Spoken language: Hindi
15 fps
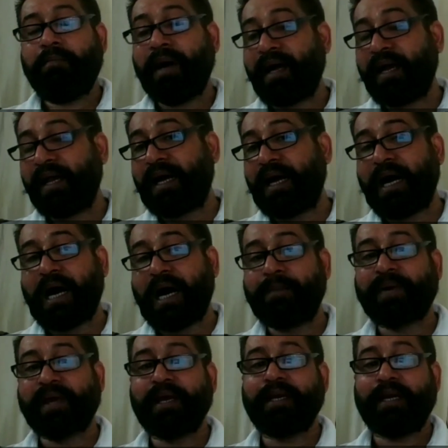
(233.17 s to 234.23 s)
मंगल का
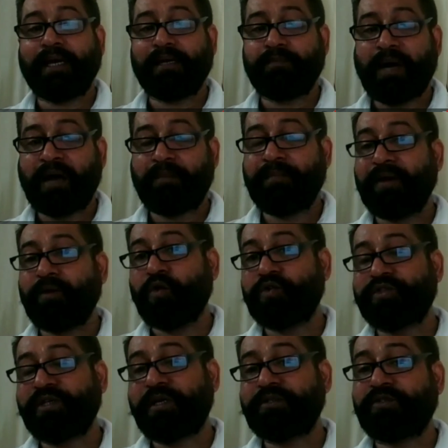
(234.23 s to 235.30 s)
आपके लग्न भाव में
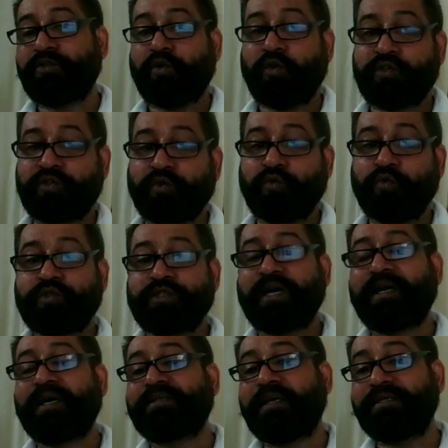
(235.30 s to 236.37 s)
गोचर जोश
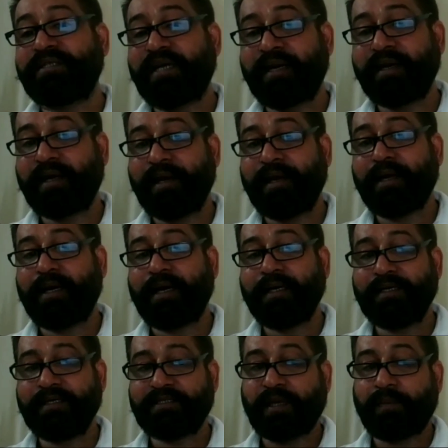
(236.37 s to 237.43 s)
ऊर्जा का संचार करेगा
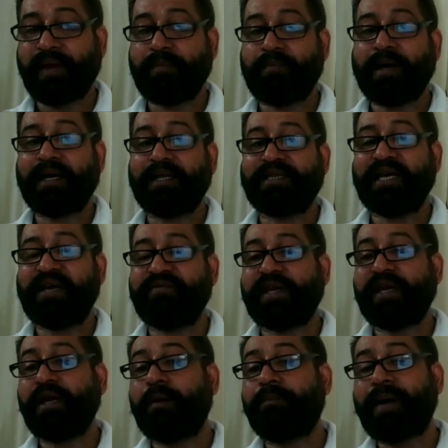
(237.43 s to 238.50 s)
इस समय मंगल देव
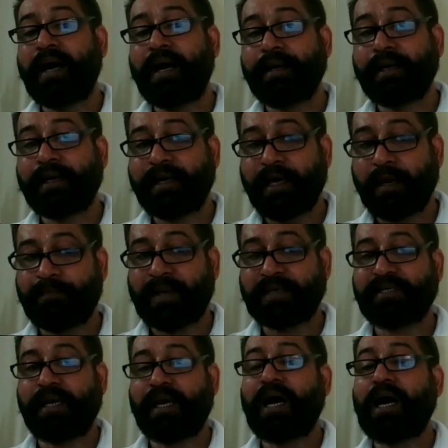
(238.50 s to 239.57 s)
की अपार
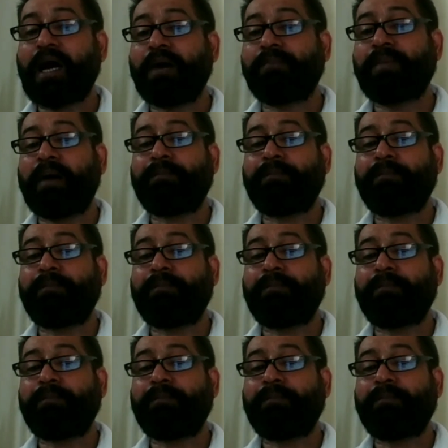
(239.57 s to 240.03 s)
कृपा से आप